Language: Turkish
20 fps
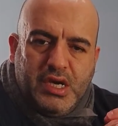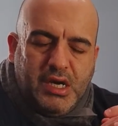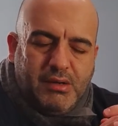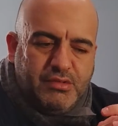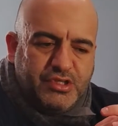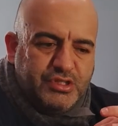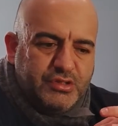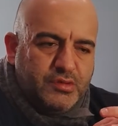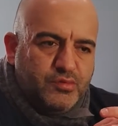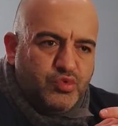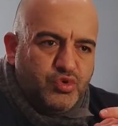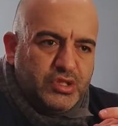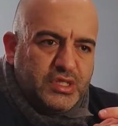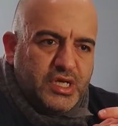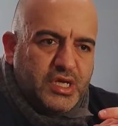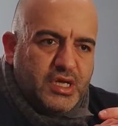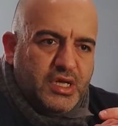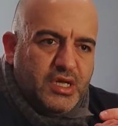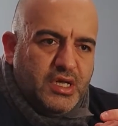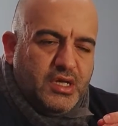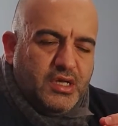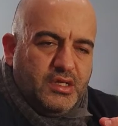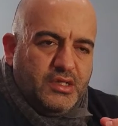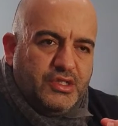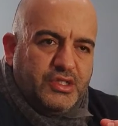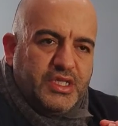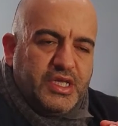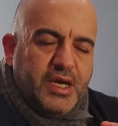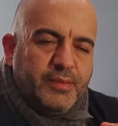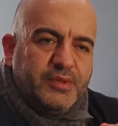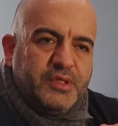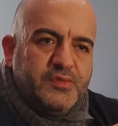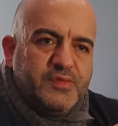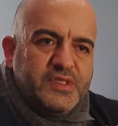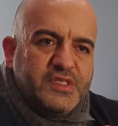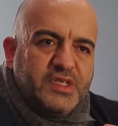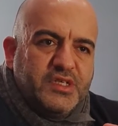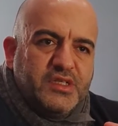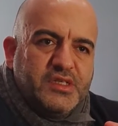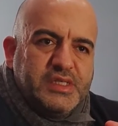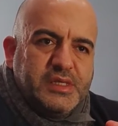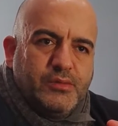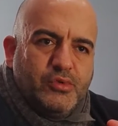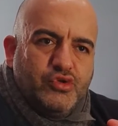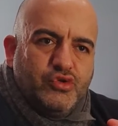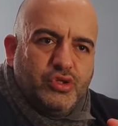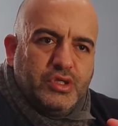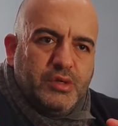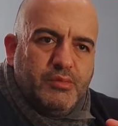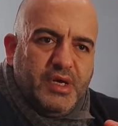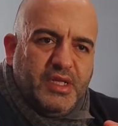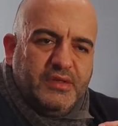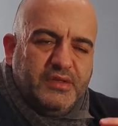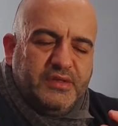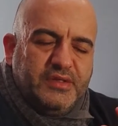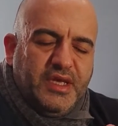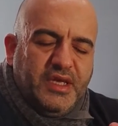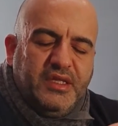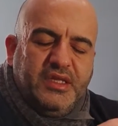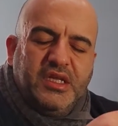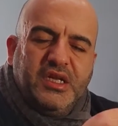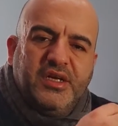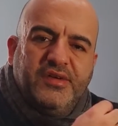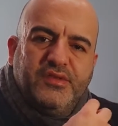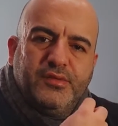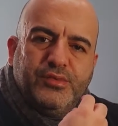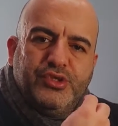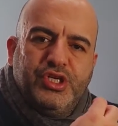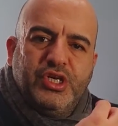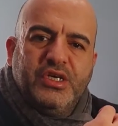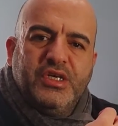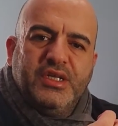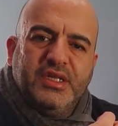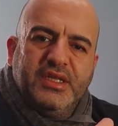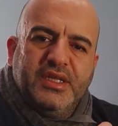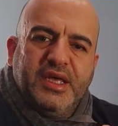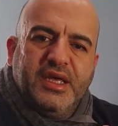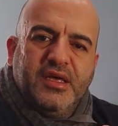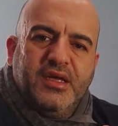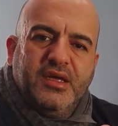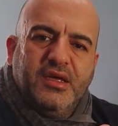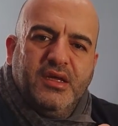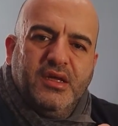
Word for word: Ama şimdi burada işte yaptığımız yanılsama şu ki ben tek taraflı bir şekilde